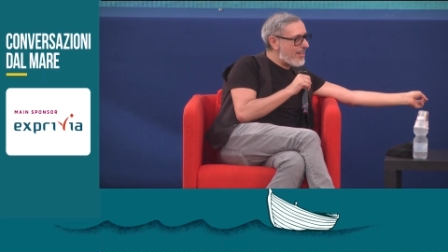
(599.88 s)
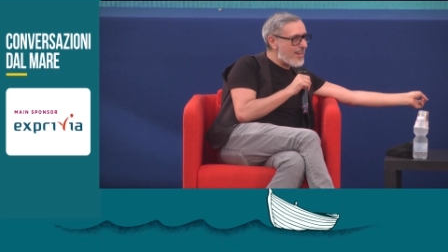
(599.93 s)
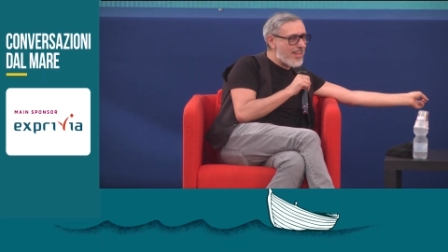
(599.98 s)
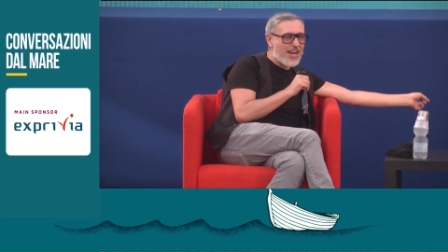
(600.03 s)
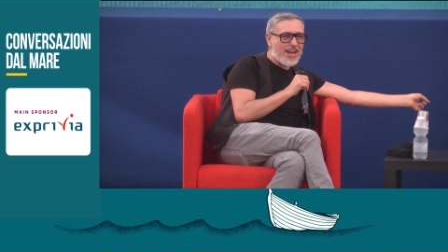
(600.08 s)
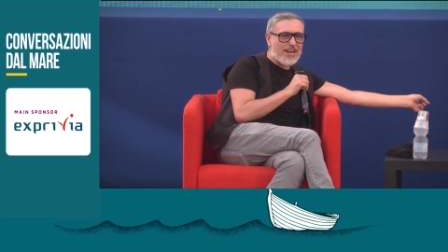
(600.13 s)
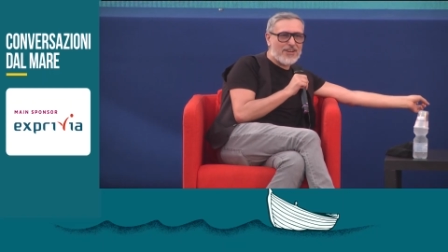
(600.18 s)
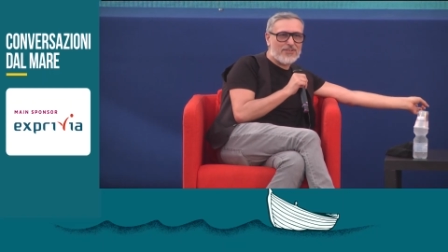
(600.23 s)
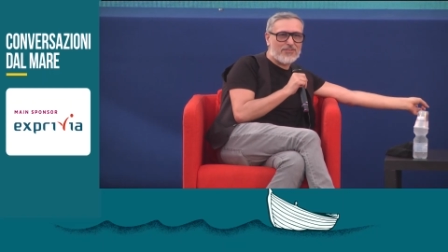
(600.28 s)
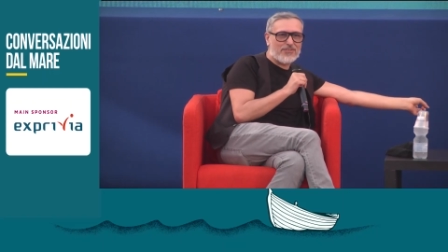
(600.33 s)
delle
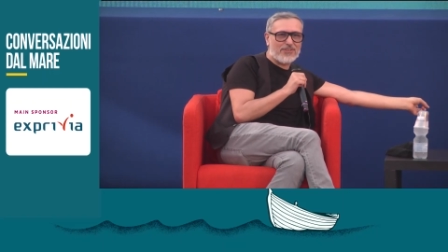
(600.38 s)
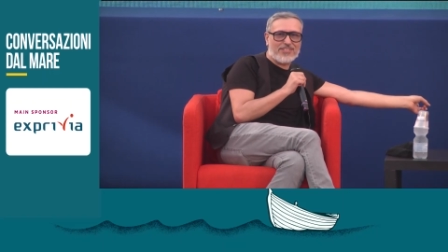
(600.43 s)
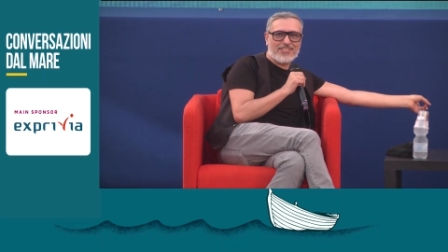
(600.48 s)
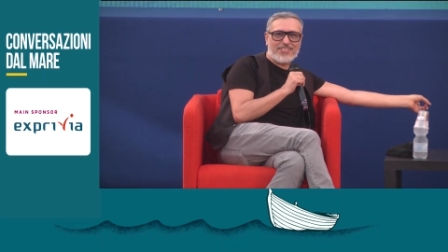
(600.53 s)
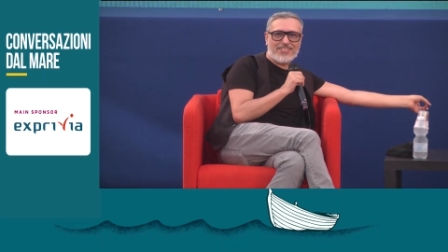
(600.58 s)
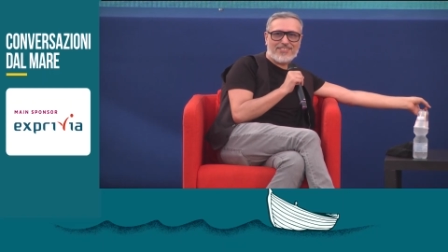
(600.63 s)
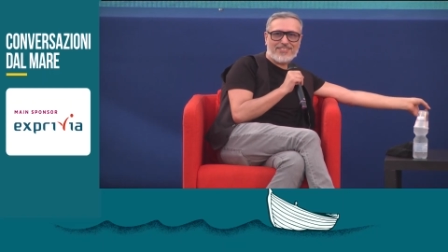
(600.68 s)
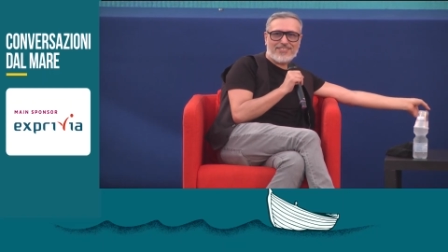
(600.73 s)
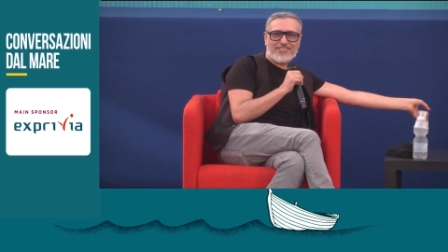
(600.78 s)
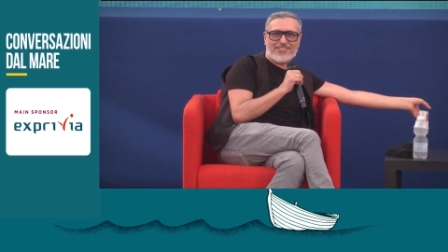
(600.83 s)
acque
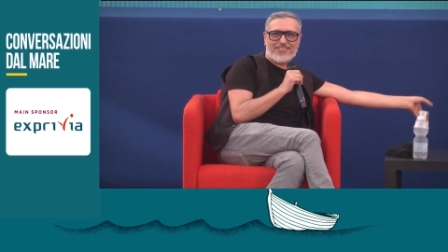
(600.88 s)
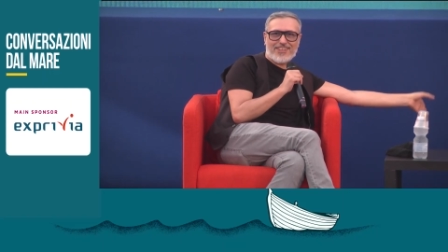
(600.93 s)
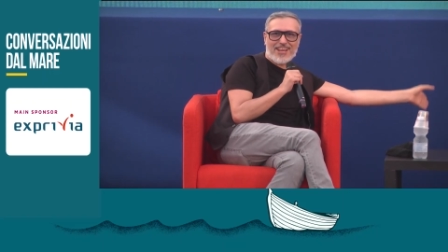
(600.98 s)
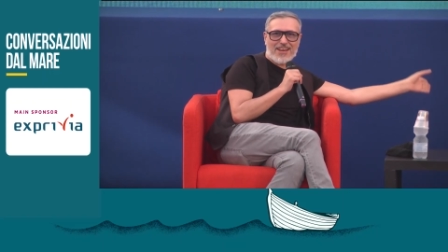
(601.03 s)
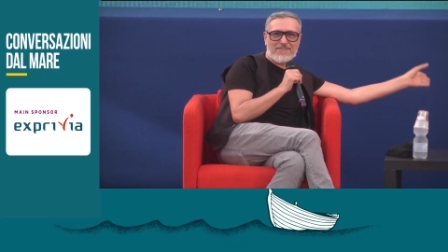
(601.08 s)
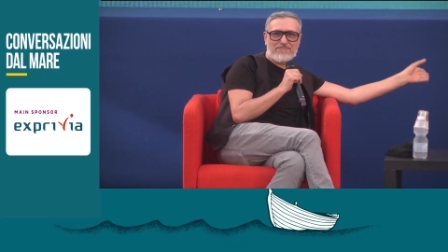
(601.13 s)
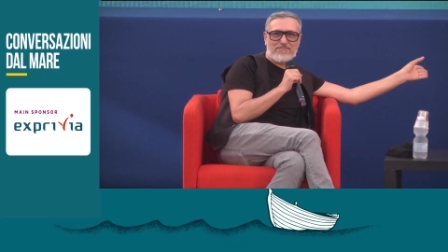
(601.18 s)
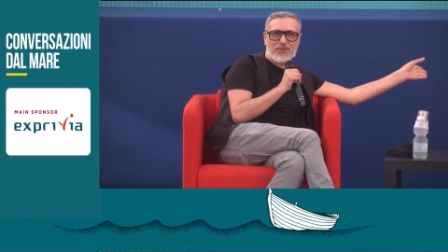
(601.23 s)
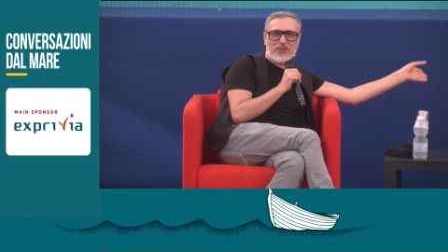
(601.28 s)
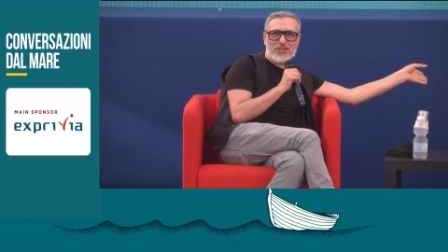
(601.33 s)
dietro
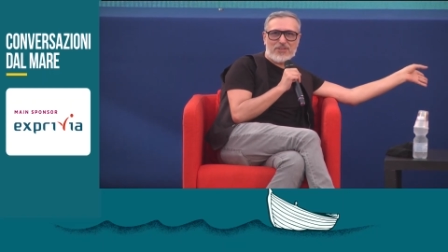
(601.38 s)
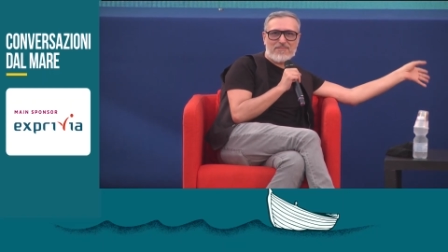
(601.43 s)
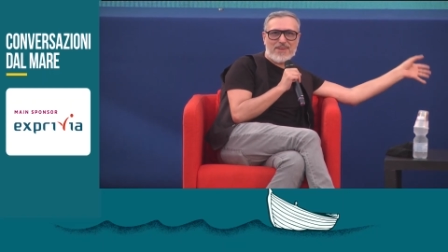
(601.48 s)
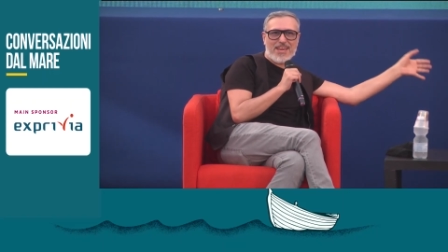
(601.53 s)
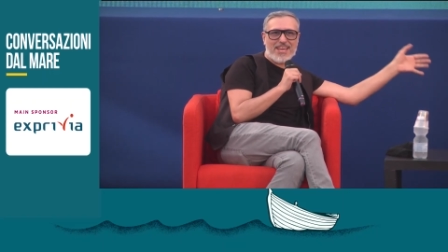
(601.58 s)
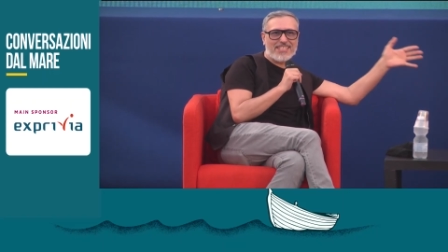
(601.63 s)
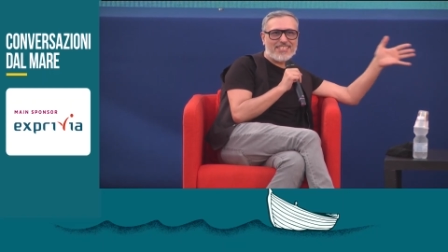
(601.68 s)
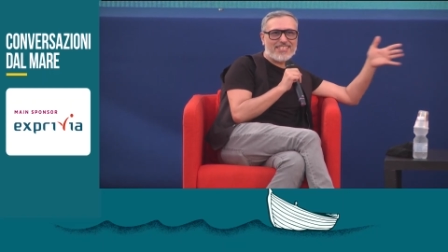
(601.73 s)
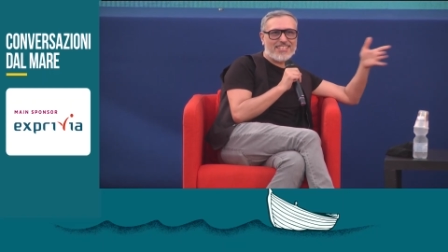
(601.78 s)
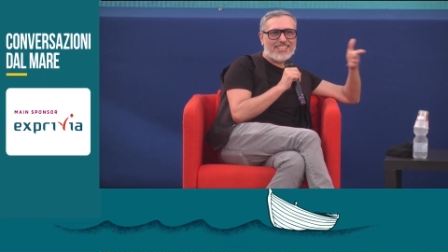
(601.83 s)
a pochi
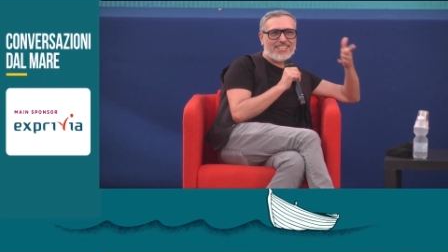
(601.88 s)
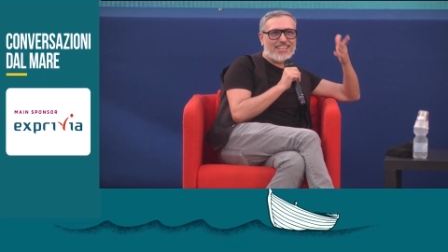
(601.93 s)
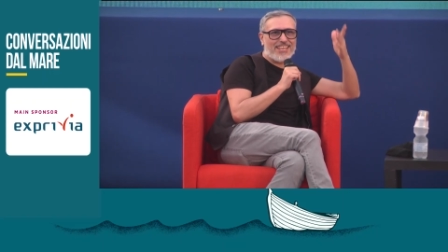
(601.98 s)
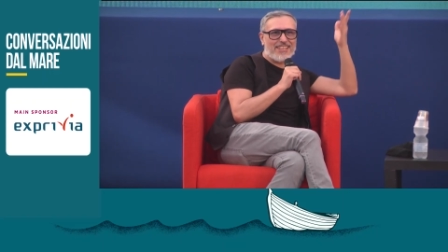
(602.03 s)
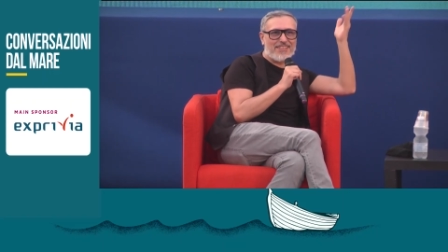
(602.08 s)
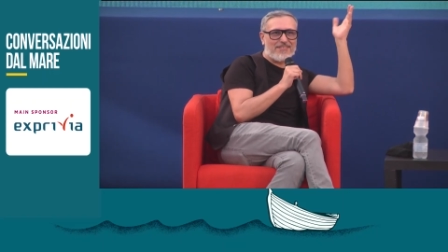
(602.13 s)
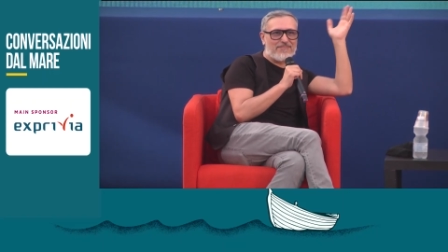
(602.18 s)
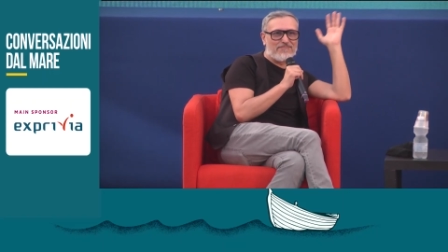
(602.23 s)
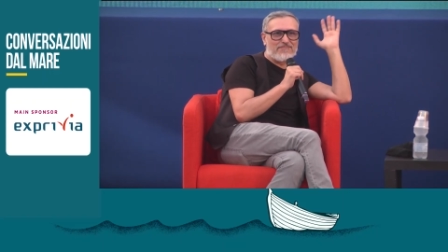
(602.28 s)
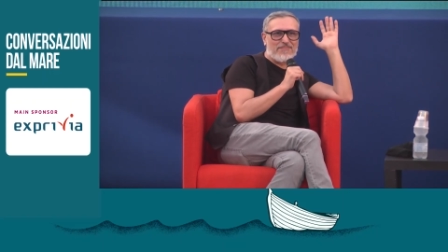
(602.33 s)
metri è
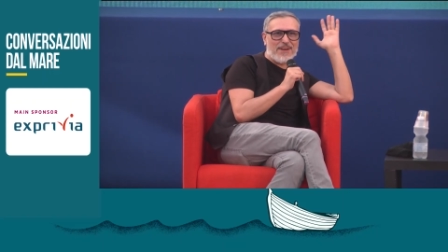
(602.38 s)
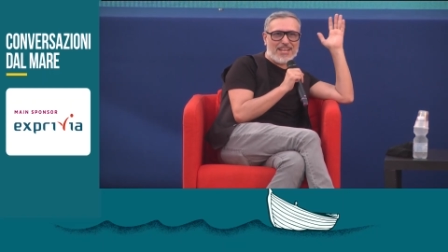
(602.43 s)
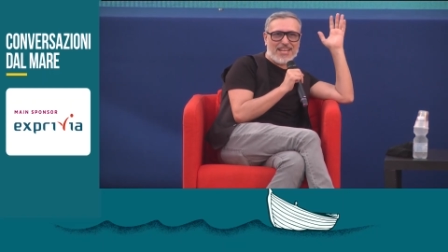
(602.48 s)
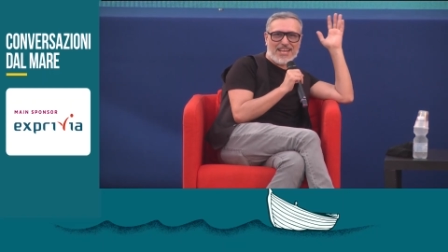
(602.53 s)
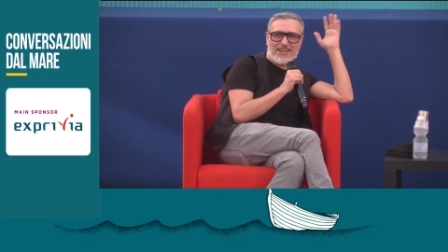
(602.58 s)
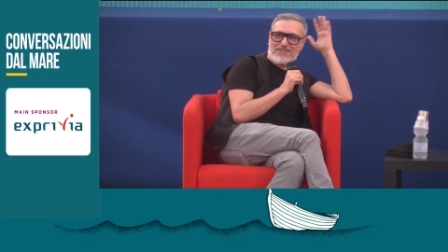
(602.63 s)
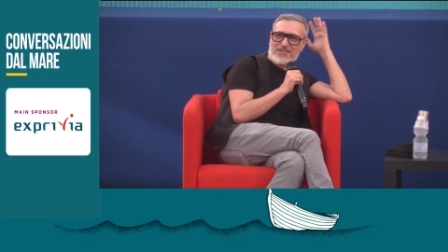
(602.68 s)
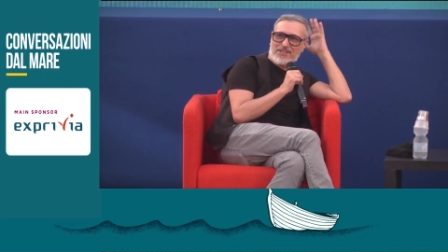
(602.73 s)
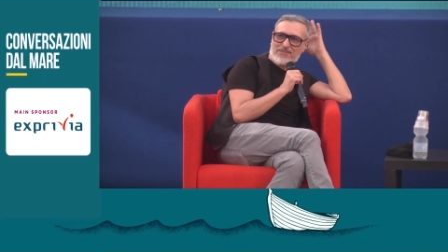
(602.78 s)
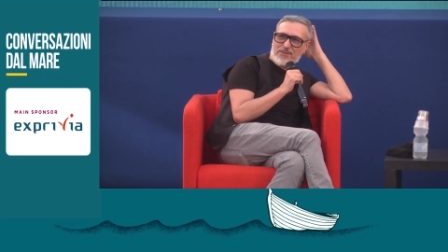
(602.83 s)

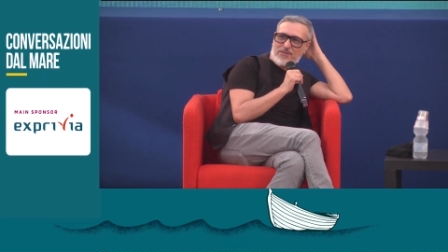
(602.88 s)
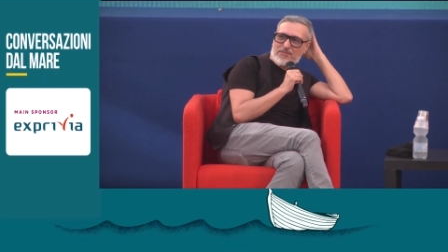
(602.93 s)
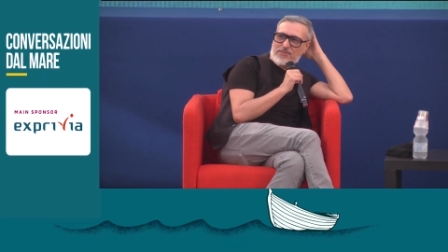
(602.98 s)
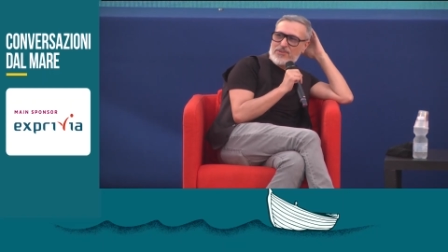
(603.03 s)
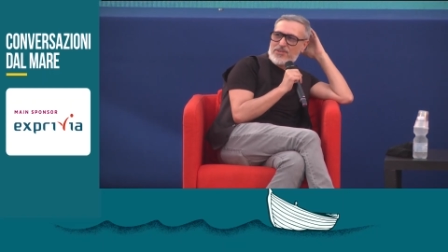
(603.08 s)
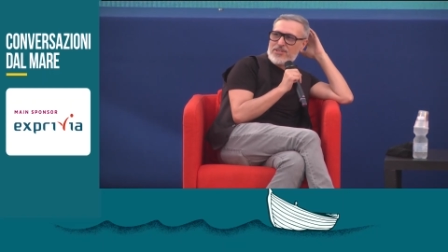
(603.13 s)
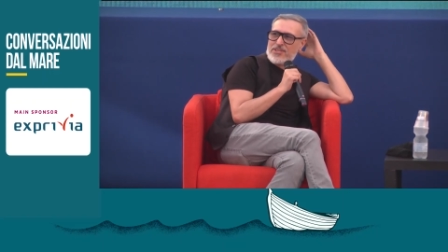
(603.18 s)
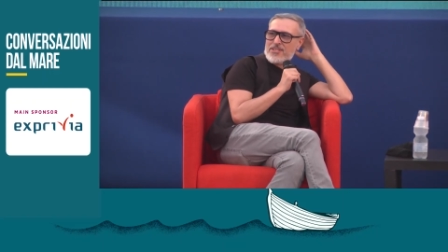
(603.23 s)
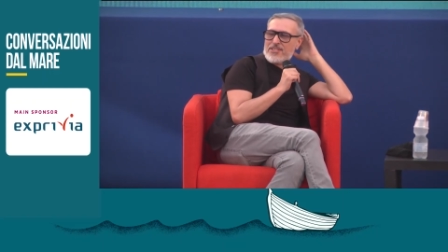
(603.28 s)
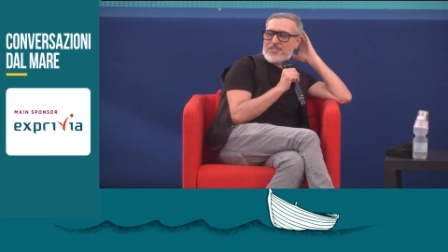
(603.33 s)
impagabile
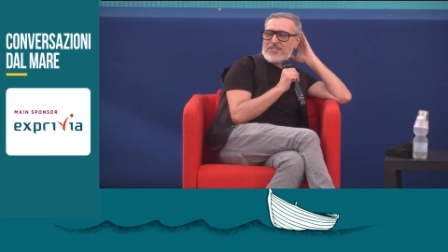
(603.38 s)
proprio,